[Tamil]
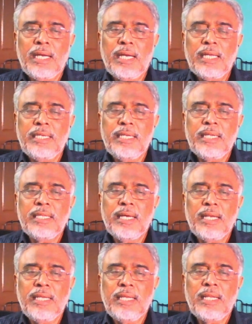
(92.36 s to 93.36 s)
அது
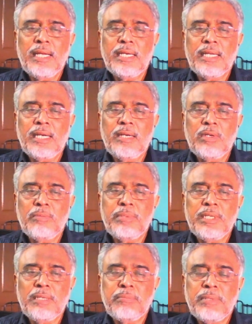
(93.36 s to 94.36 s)
இருந்தாலும் இல்லாட்டாலும் ஒன்றும்
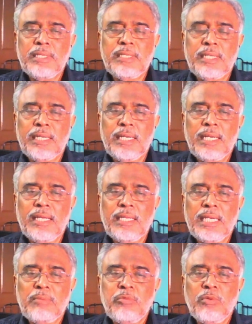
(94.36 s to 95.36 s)
பெரிய பிரச்சனை இல்லை
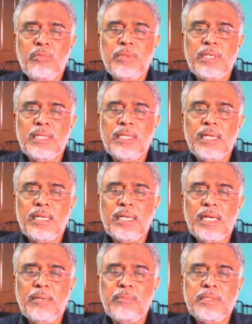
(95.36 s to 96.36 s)
அதை ரிமூவ் பண்ணுறதாக
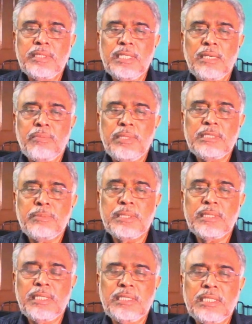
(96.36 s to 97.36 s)
காமிச்சு எப்படி
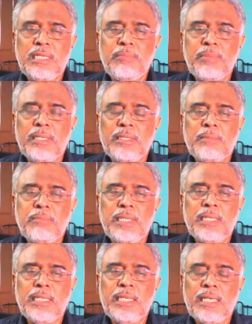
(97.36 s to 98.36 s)
ஸ்பெஷலிஸ்ட்டு பணம்
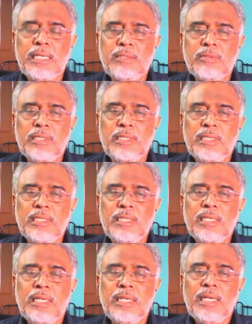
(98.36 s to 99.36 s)
சம்பாதிக்கிறாங்கன்னு சொல்லிட்டு
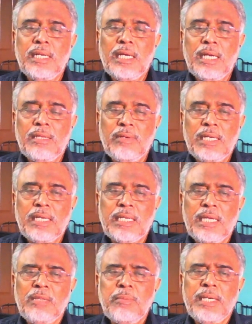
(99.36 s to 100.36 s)
அது
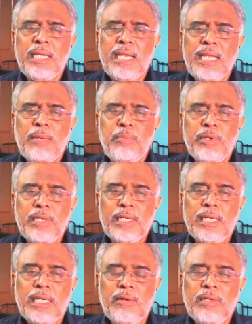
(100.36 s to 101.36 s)
விளக்குறா இது மாதிரி நிறைய
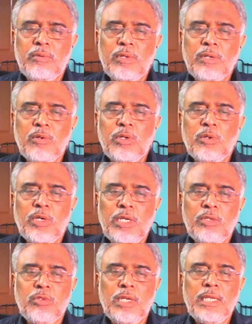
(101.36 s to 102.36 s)
போட்டிருக்காரு அவர் ஒரு ஒரு
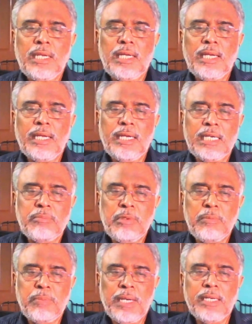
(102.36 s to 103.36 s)
நோயை சொல்லி எல்லா டாக்டரும்
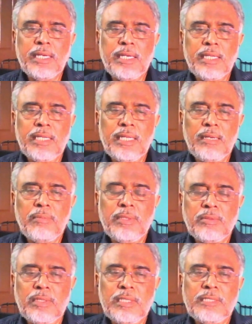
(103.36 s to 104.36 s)
போய் பார்க்கறது
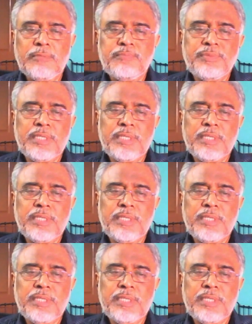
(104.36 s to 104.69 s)
அப்படின்னு சொல்லிட்டு